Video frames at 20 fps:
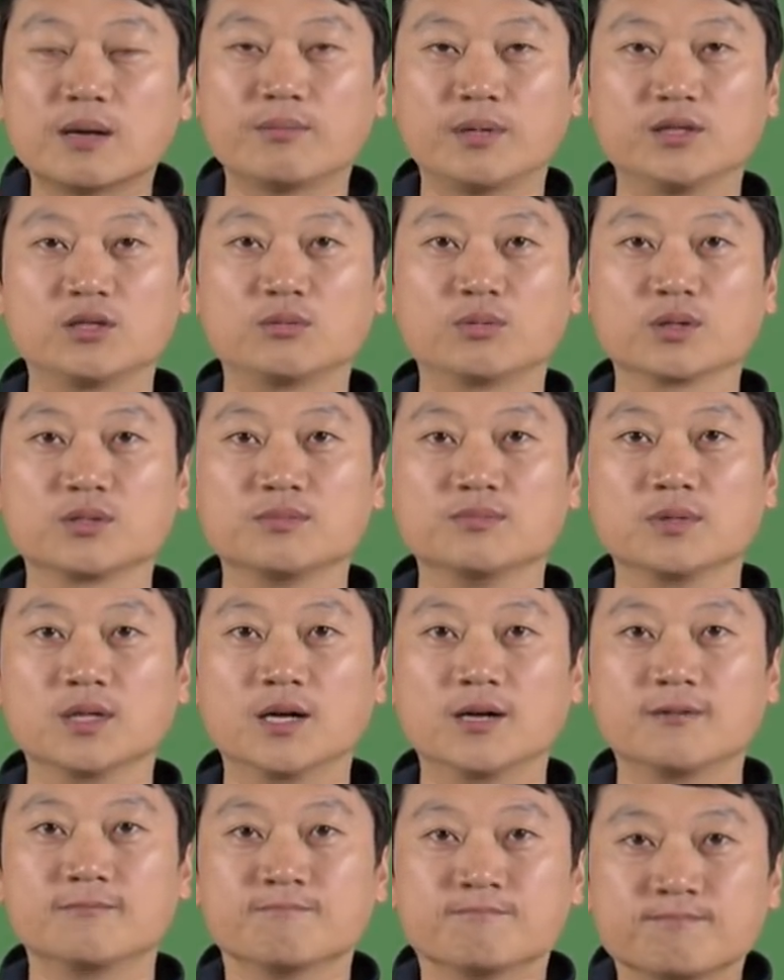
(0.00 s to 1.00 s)
한번 만들어 보겠습니다.
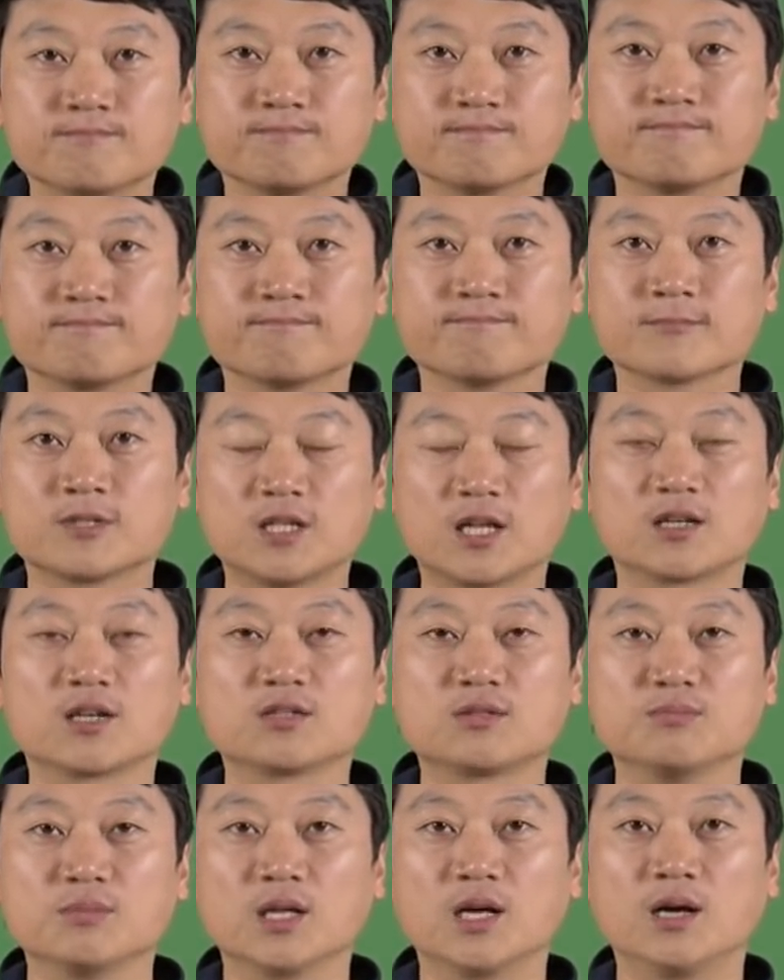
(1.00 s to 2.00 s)

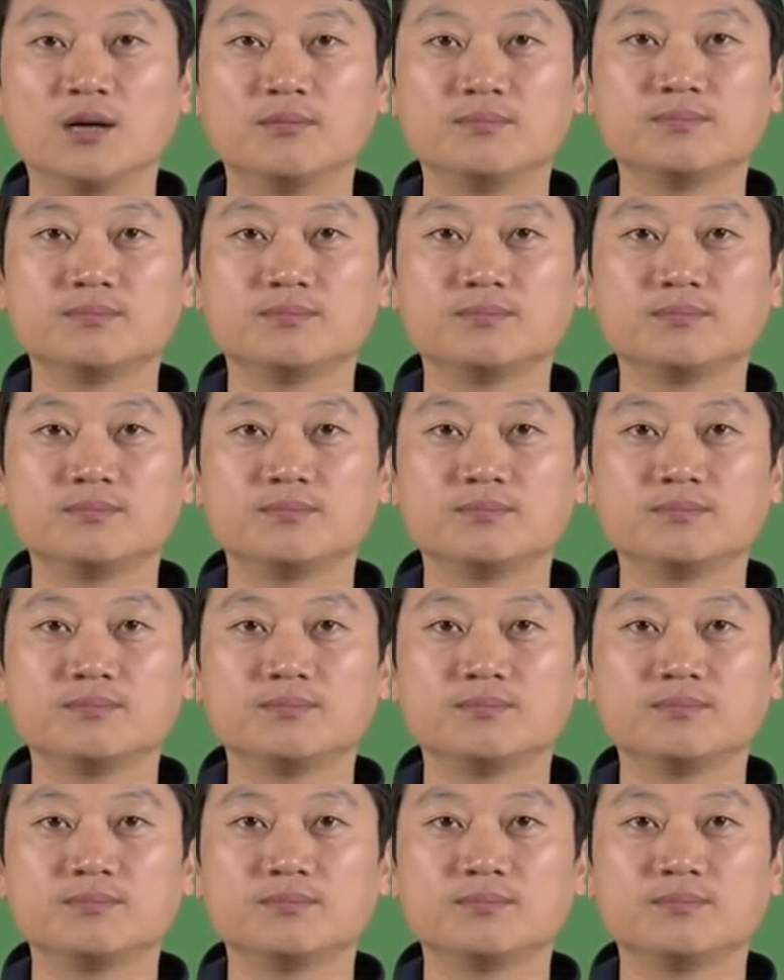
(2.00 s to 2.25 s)
기다리겠습니다.